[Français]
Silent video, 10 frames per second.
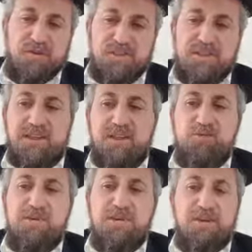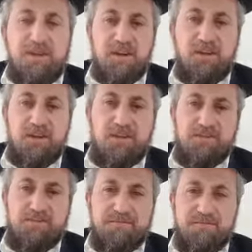c'est qu'il oublie ses valeurs,
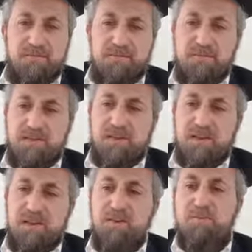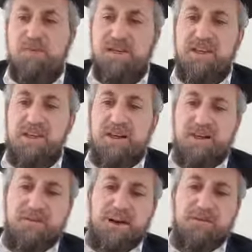qu'il oublie
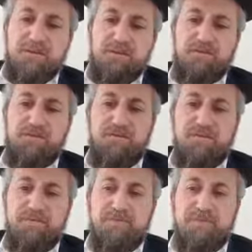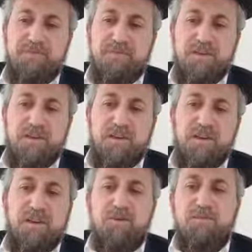Avram Avinu,
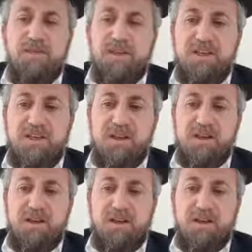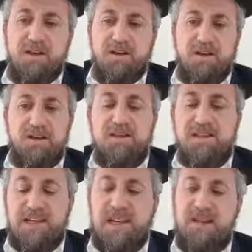qu'il oublie
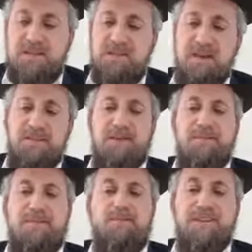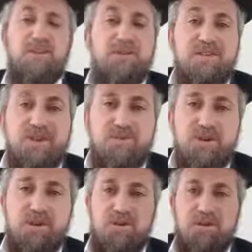Yitzhak, Avraham Avinu, c'est le
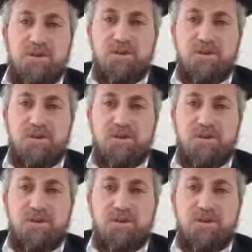symbole